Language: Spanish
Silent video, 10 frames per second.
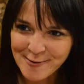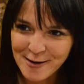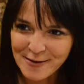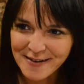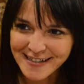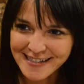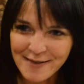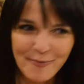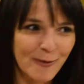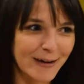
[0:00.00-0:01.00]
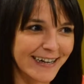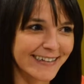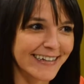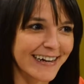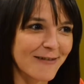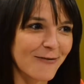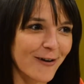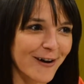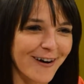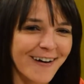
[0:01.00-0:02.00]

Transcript: una universidad pública en Tierra del Fuego.